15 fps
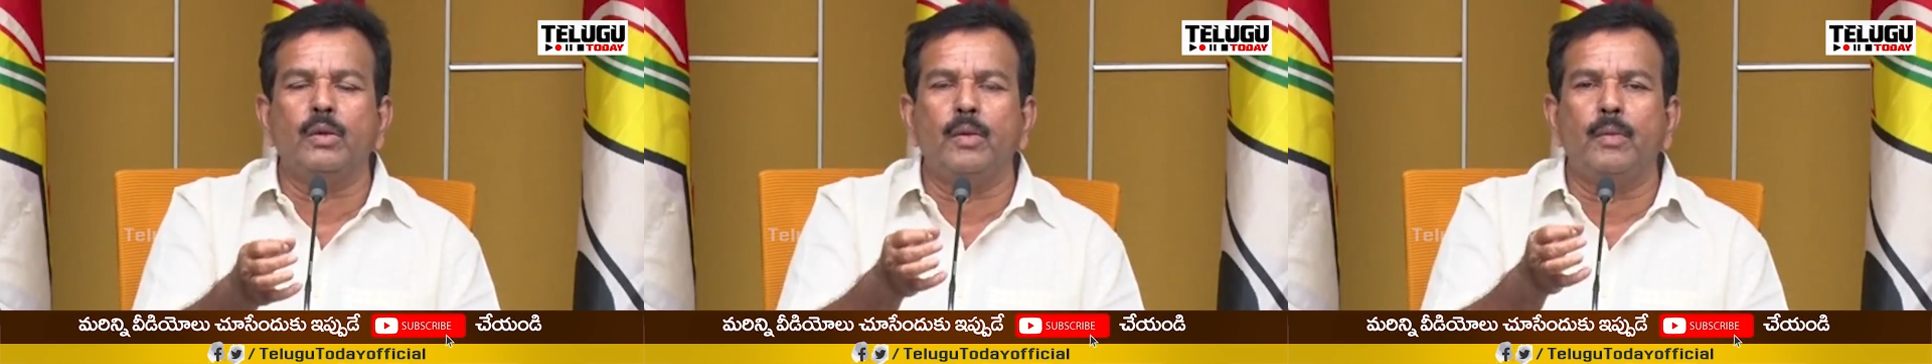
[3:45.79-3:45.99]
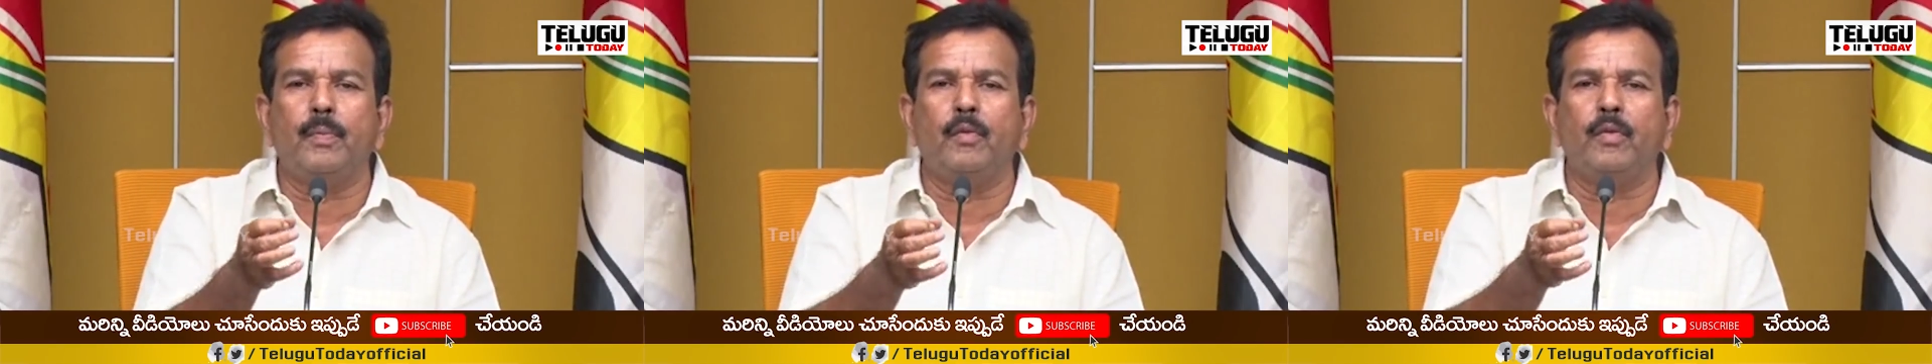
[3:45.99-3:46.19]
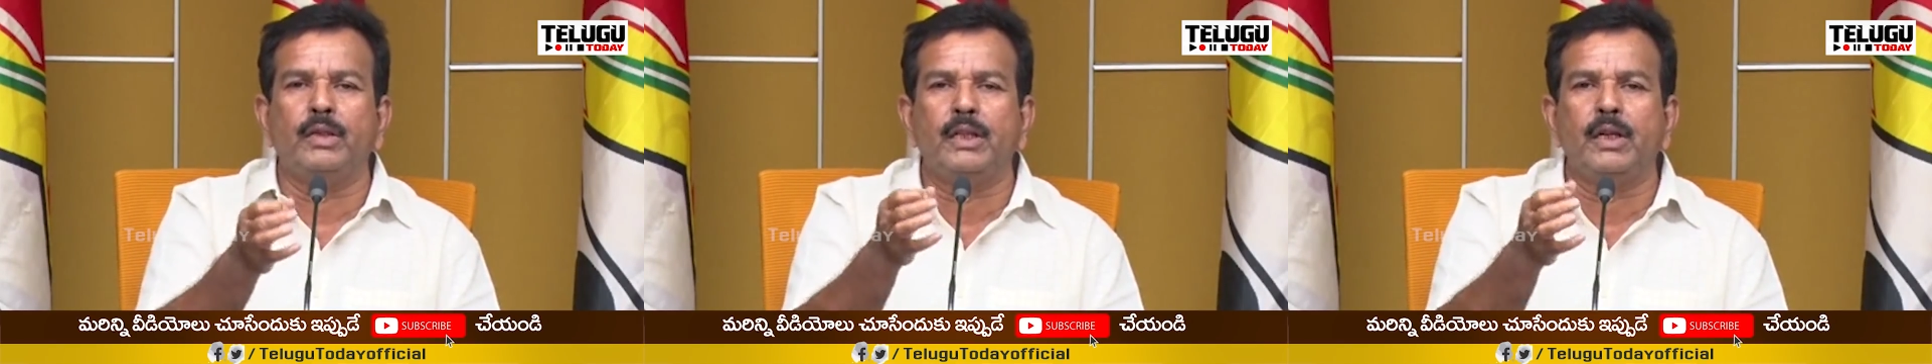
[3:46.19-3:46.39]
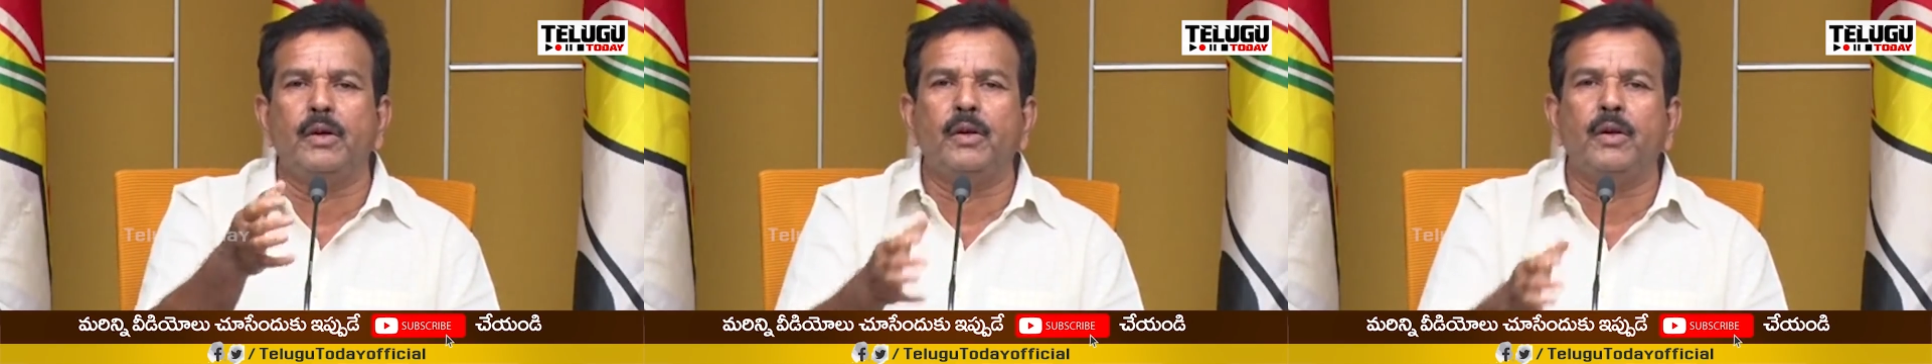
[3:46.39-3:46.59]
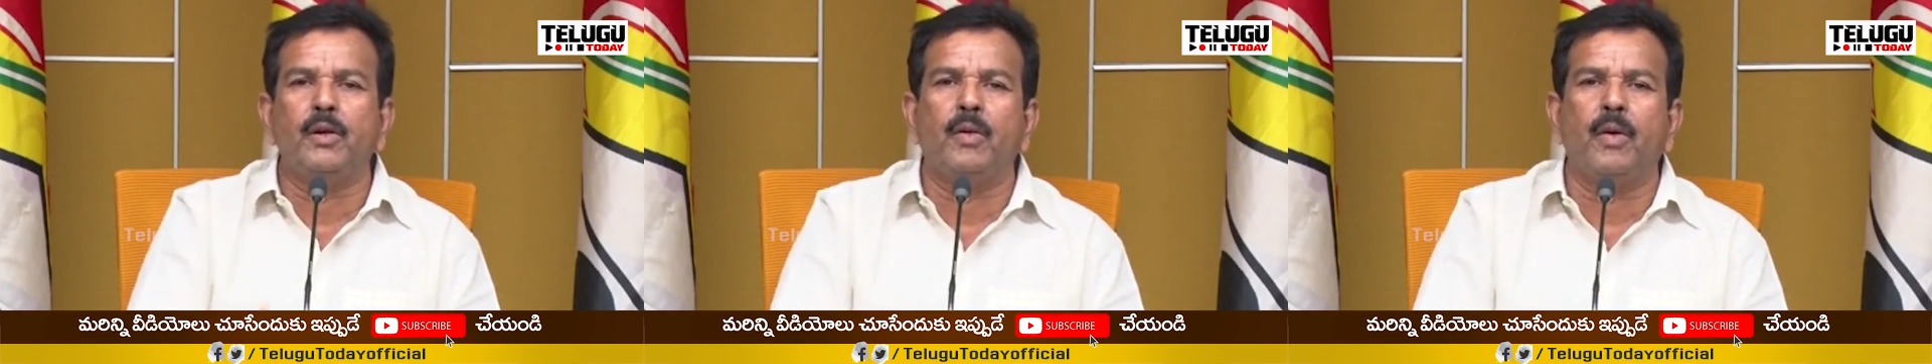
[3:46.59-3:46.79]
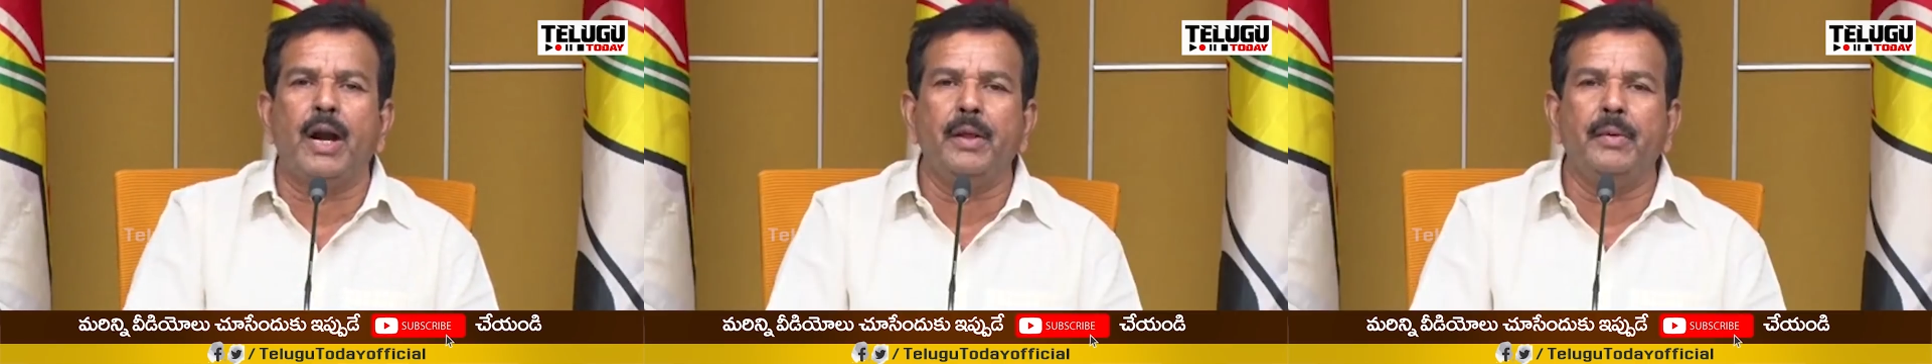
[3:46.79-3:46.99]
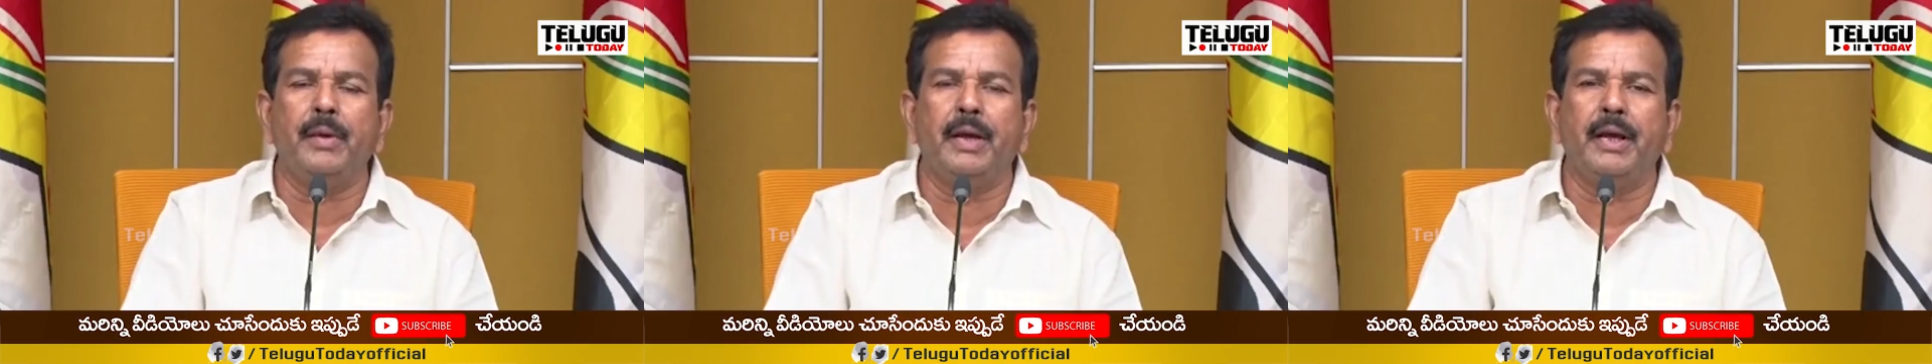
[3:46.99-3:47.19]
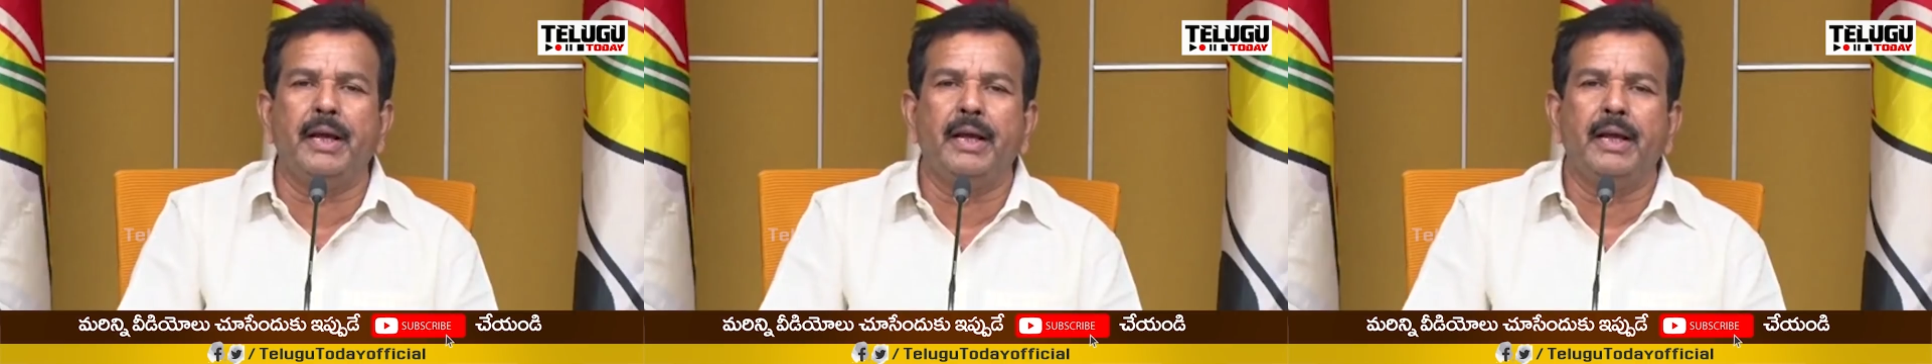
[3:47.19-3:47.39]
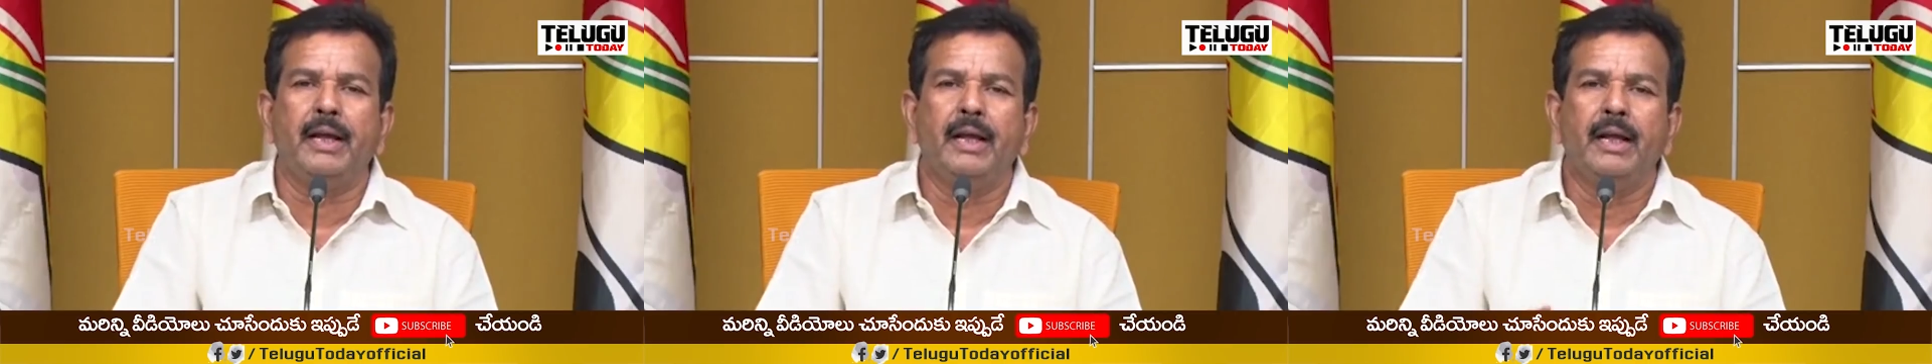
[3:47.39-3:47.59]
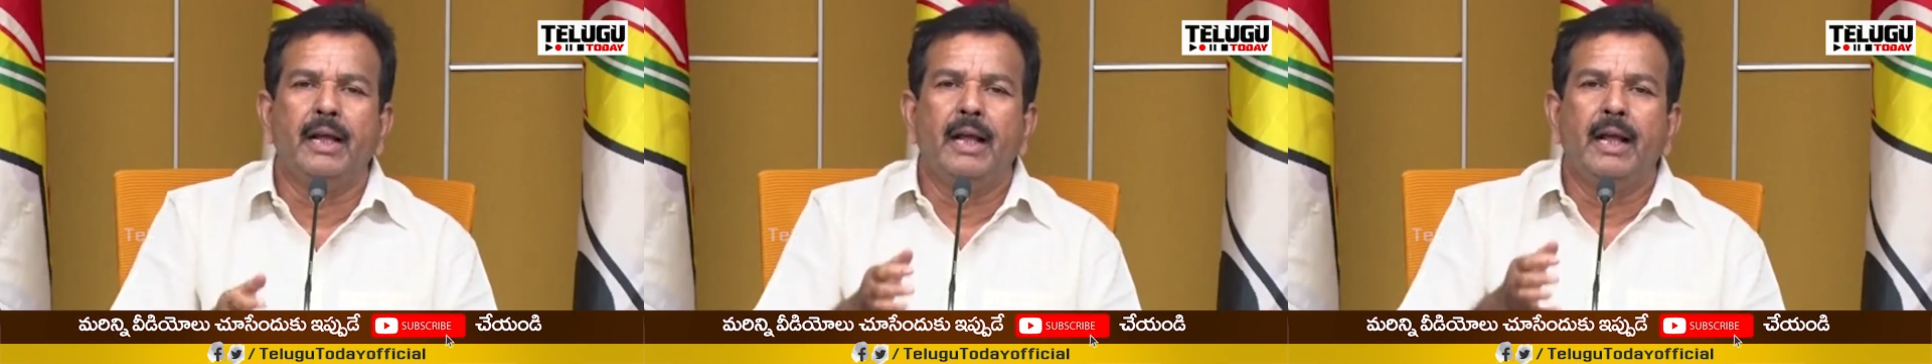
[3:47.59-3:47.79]
కోసం వచ్చినటువంటి వాడివి
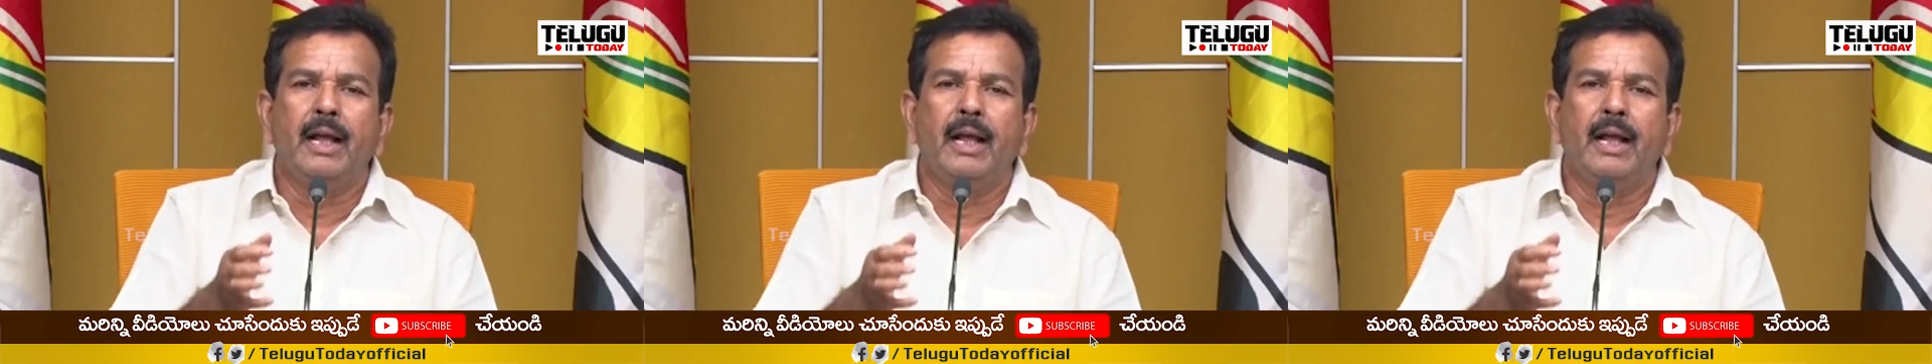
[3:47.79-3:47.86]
